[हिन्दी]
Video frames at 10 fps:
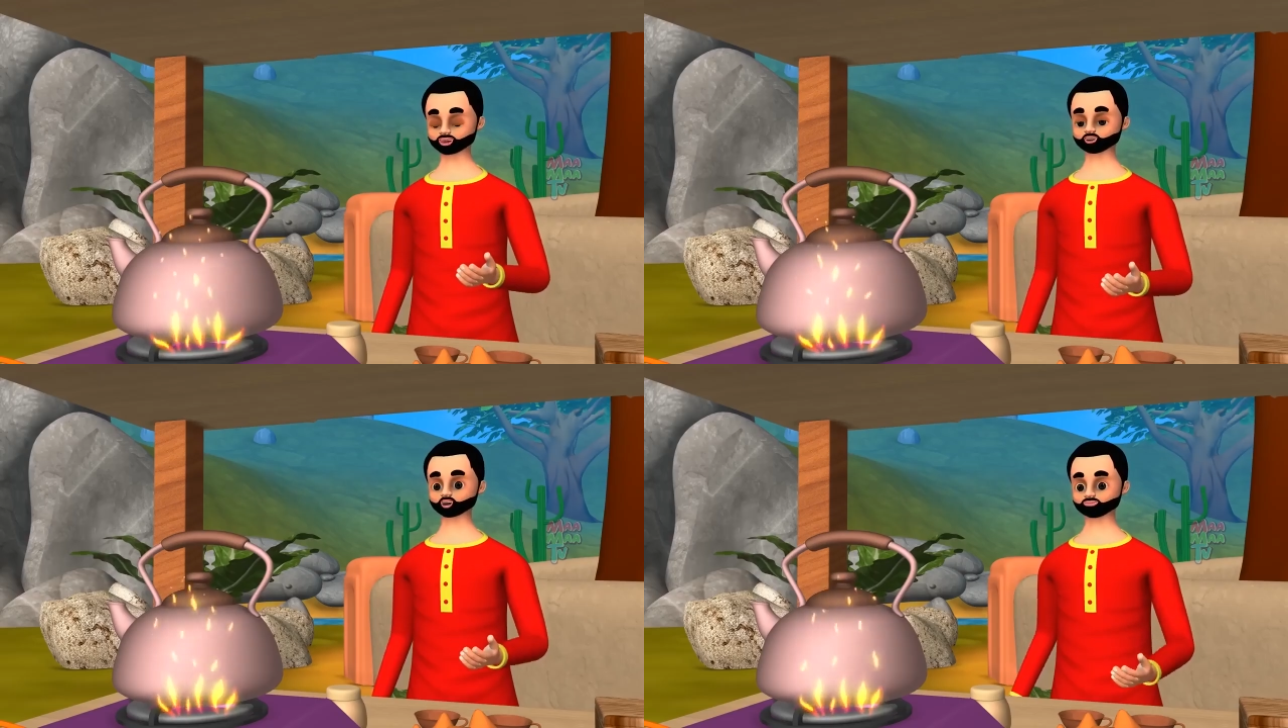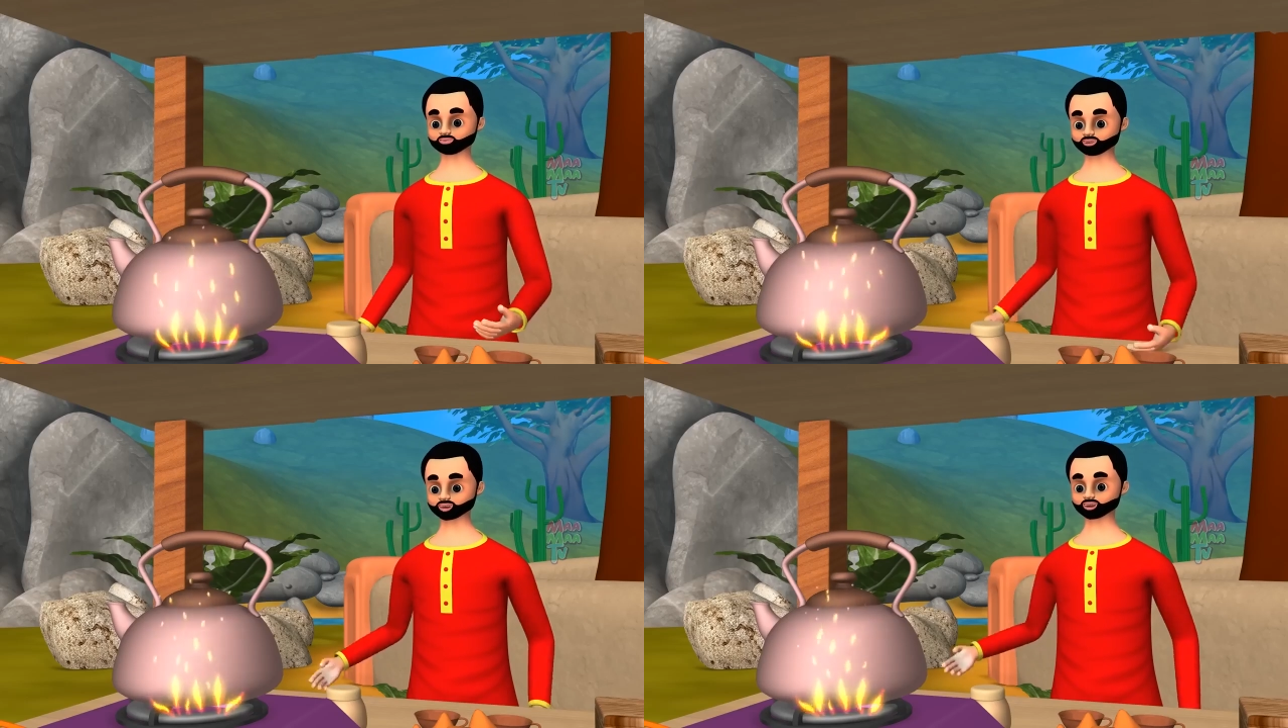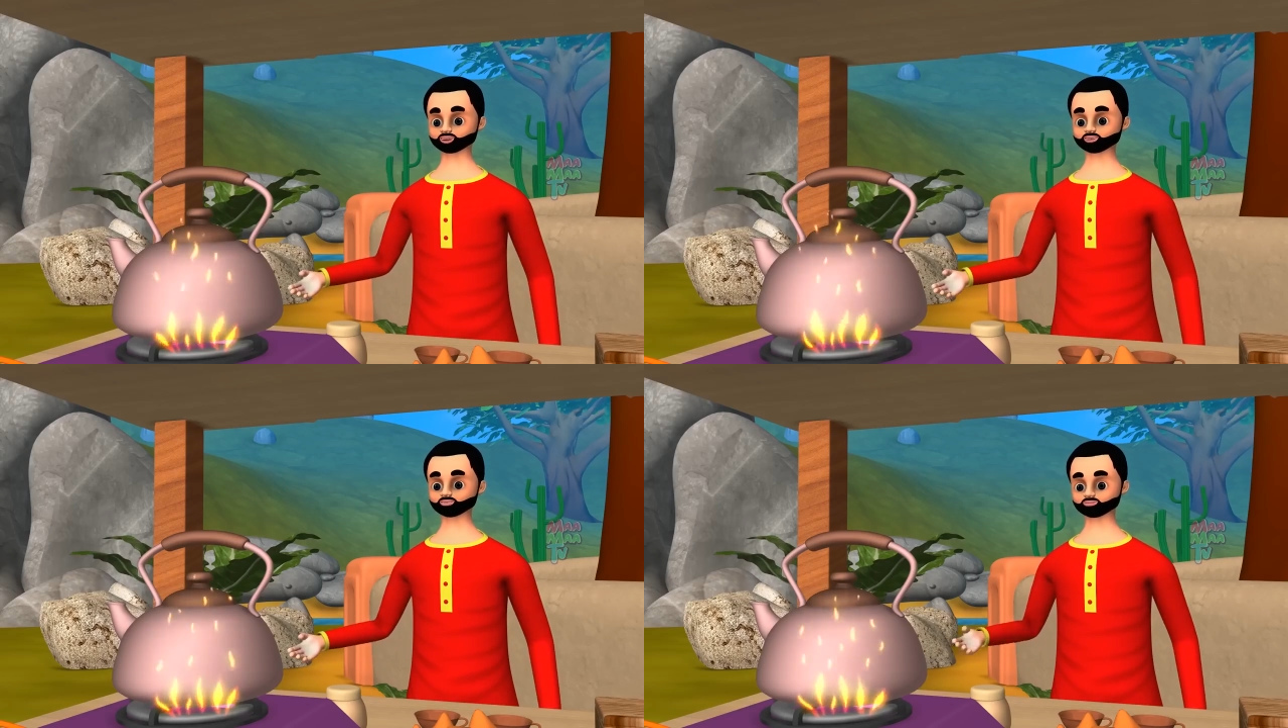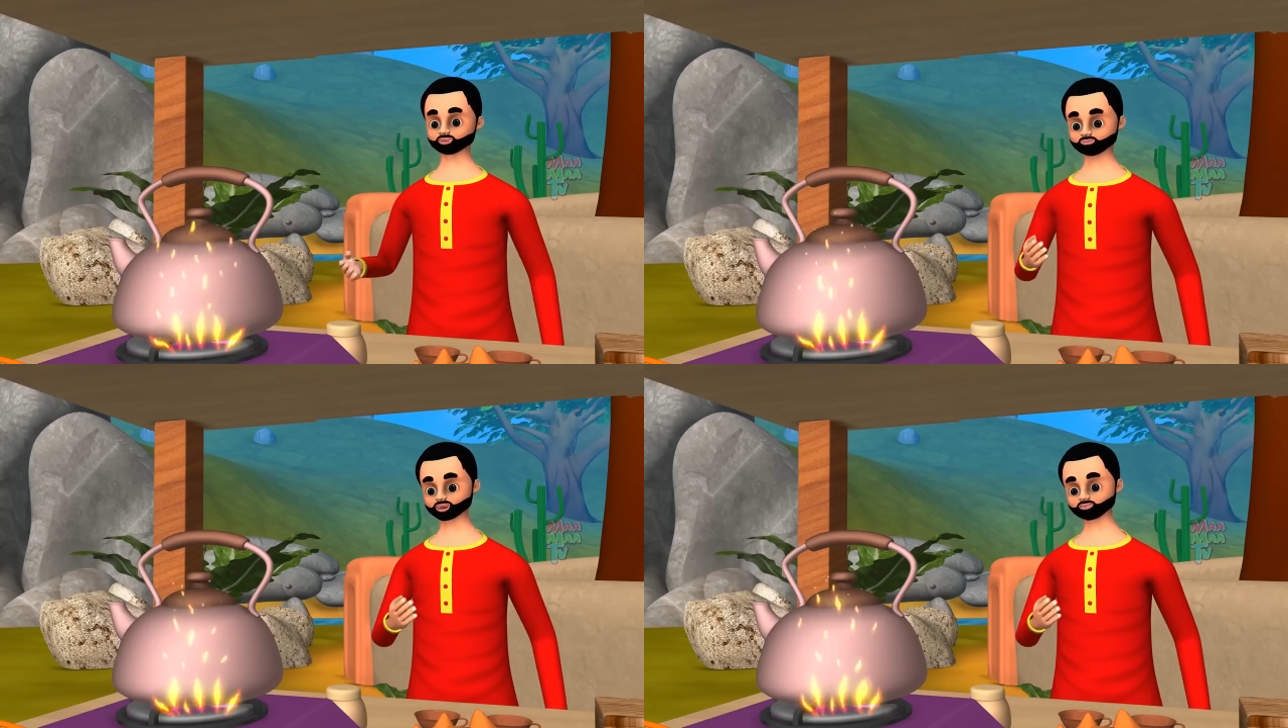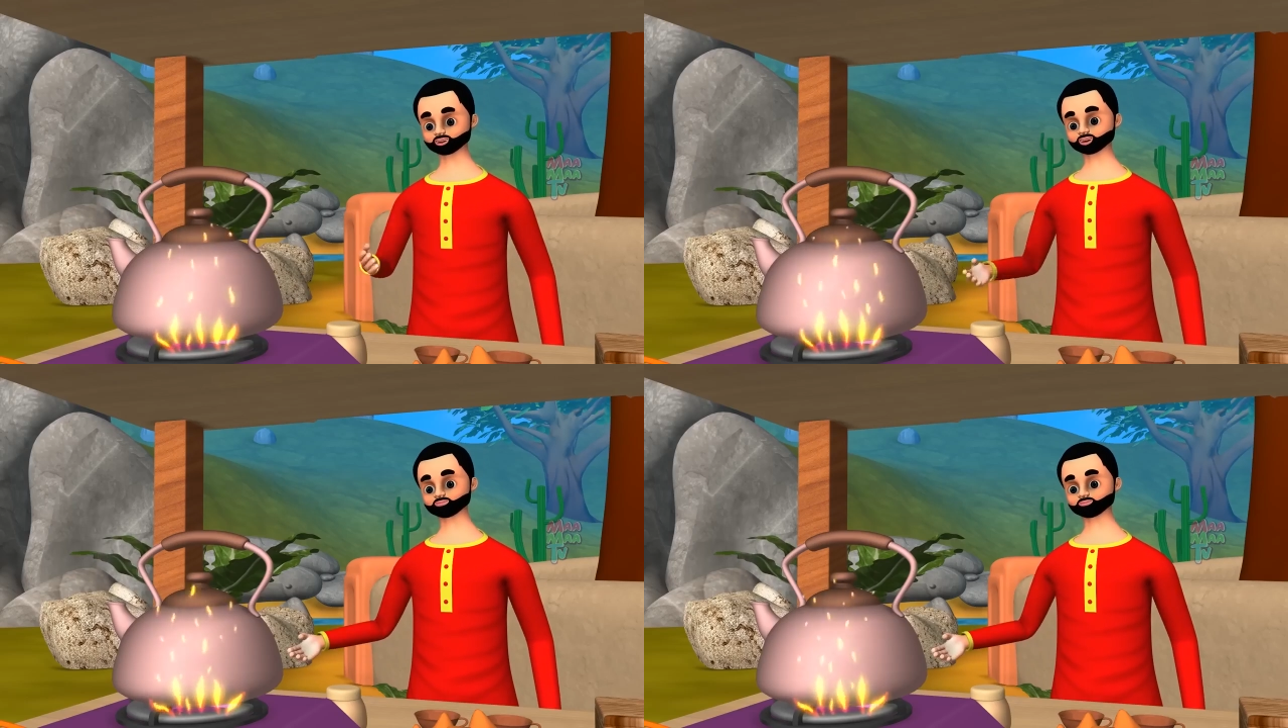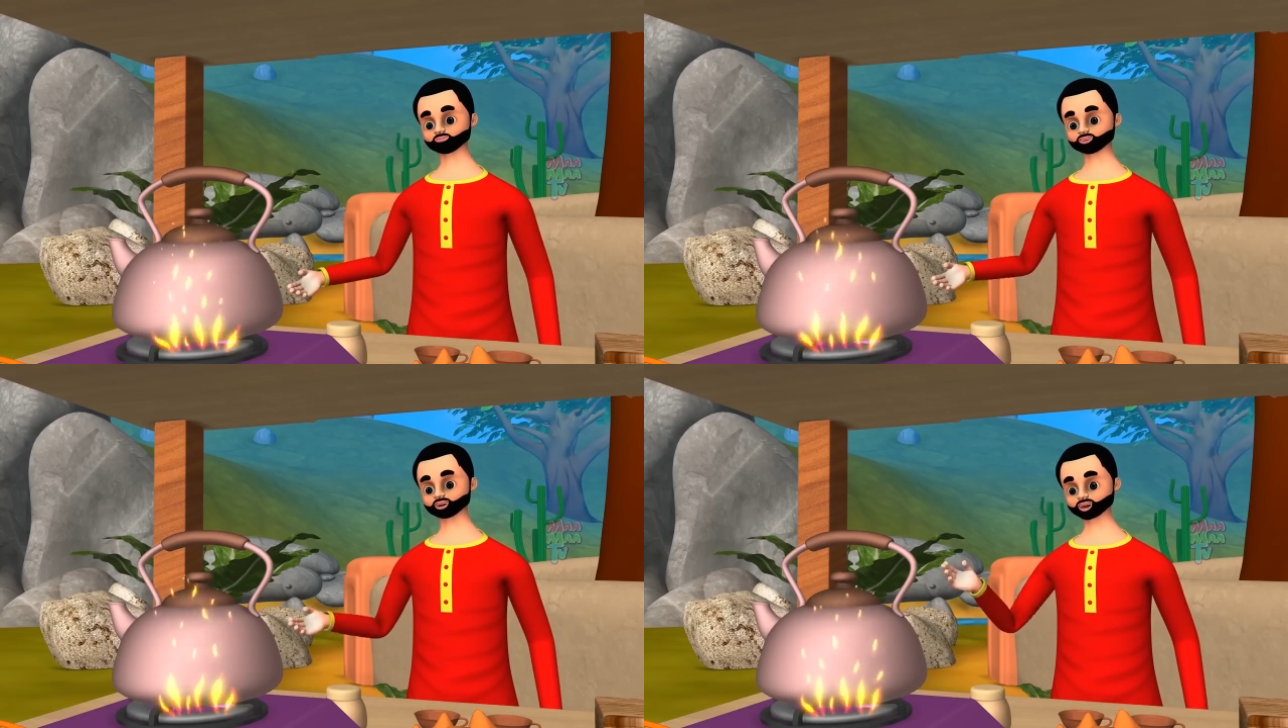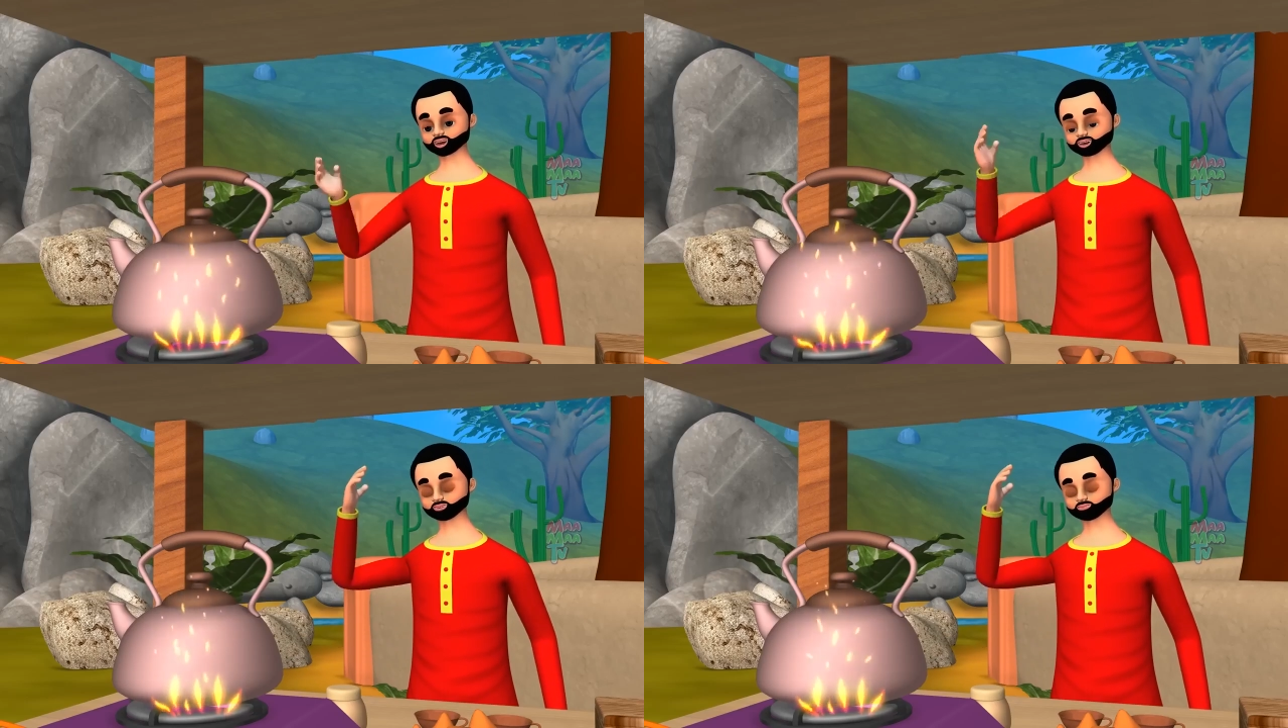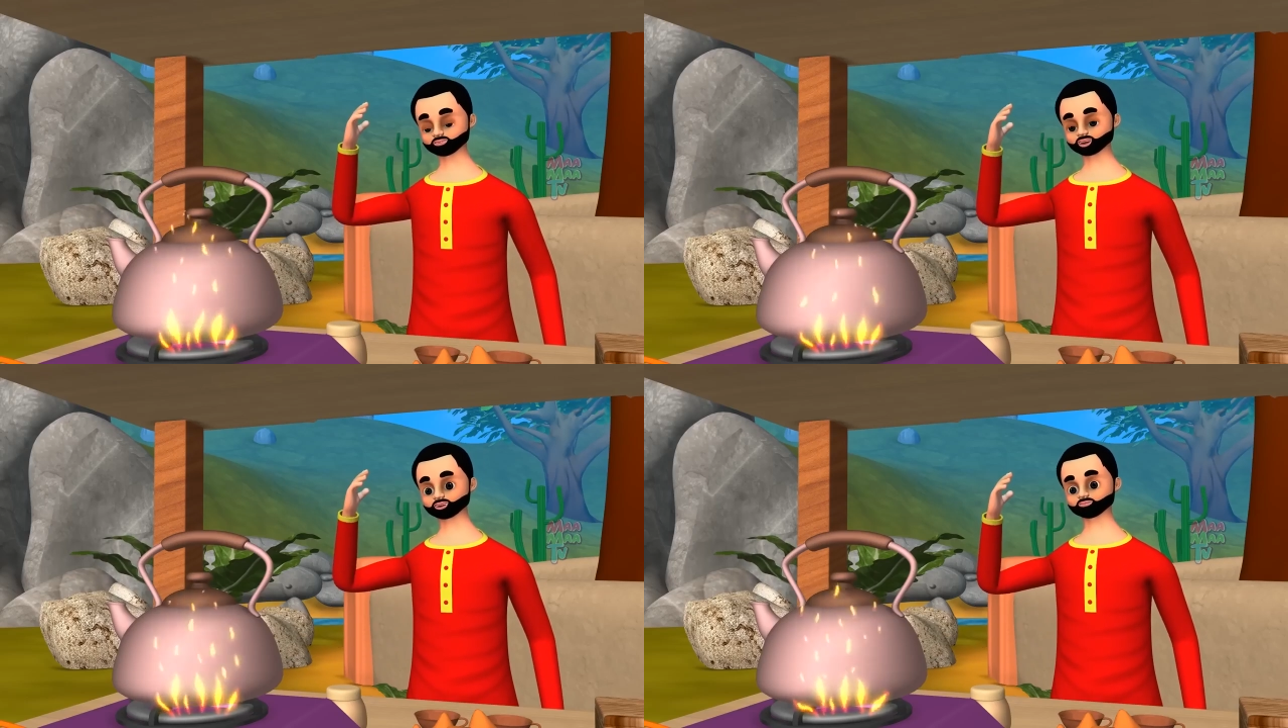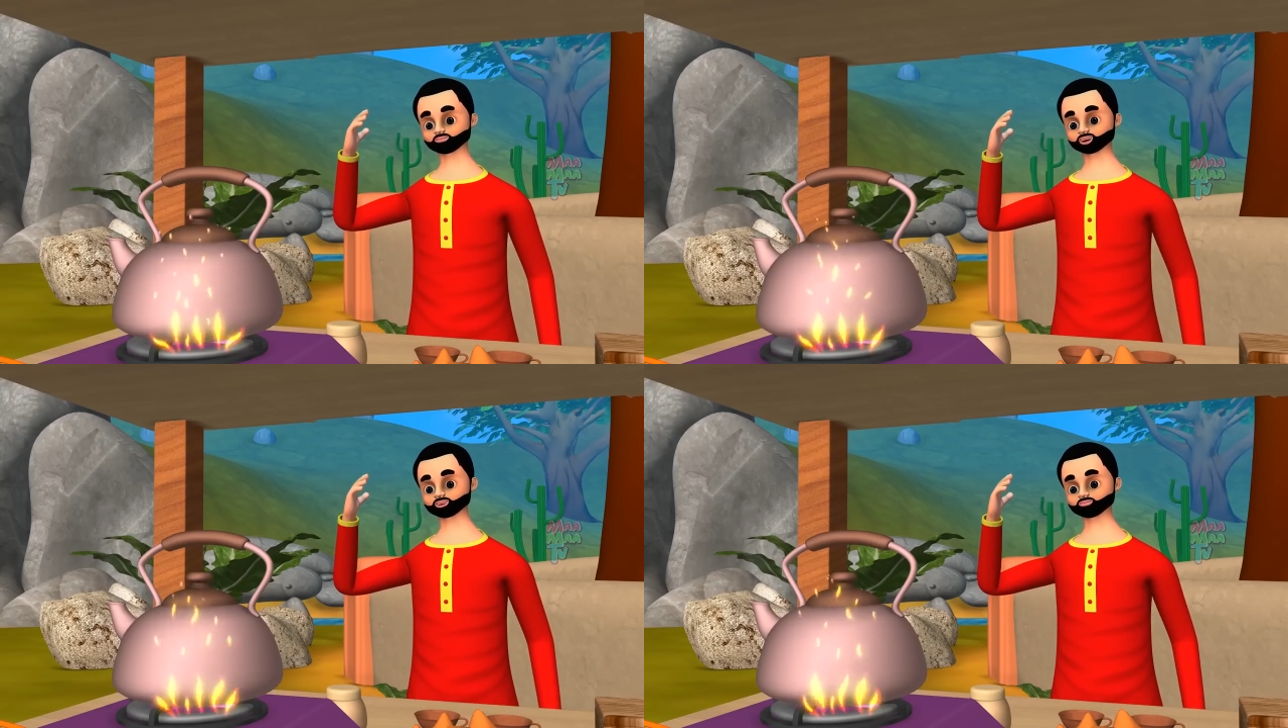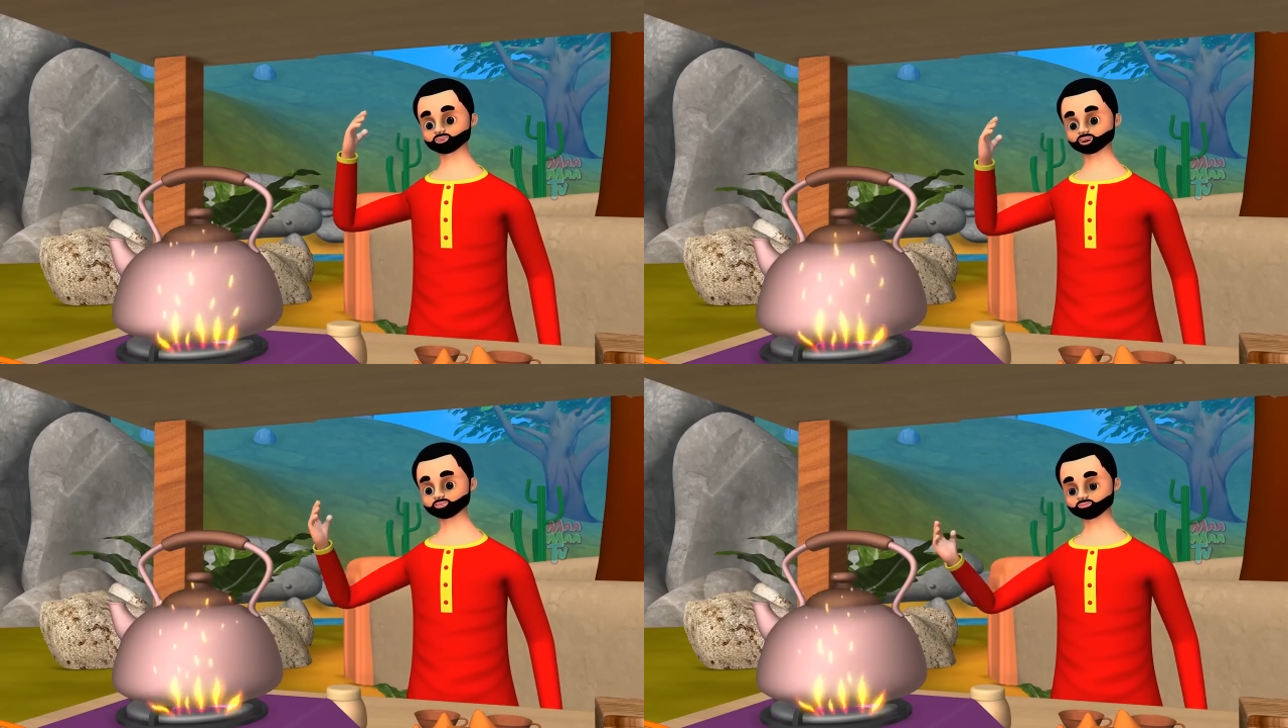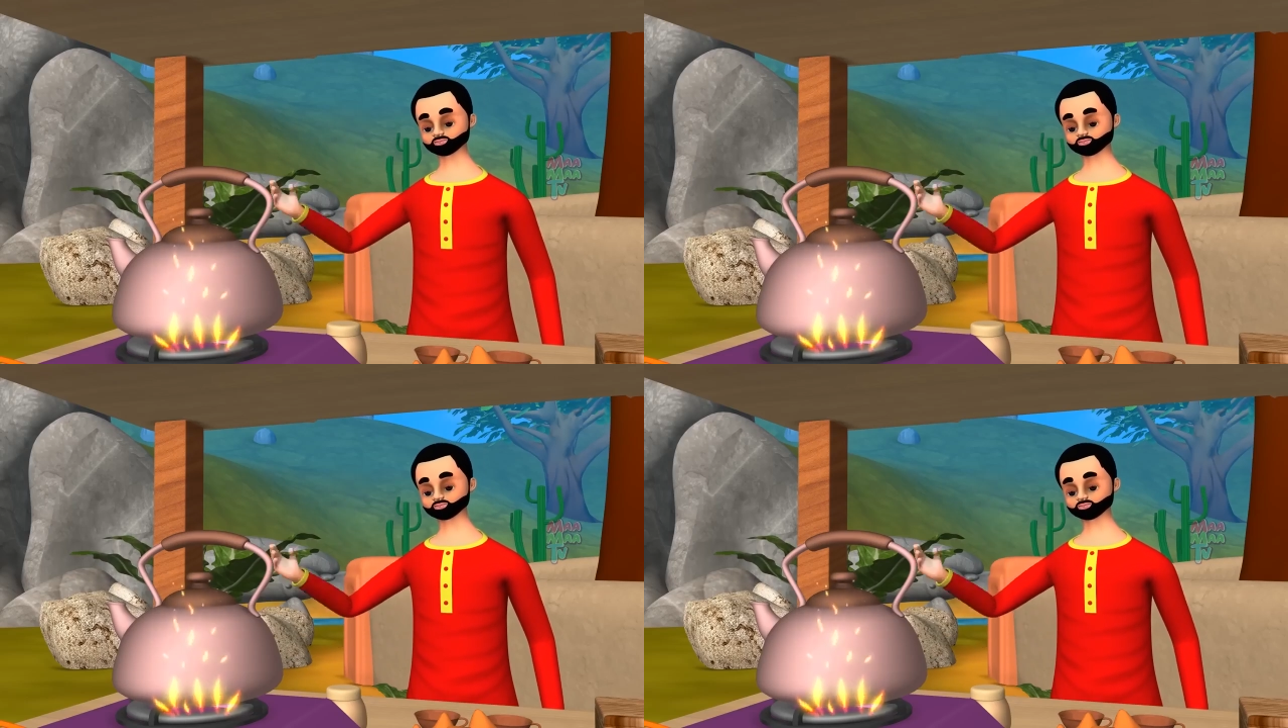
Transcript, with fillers: ले लो चाय गर्मा गर्म चाय स्वाद स्वाद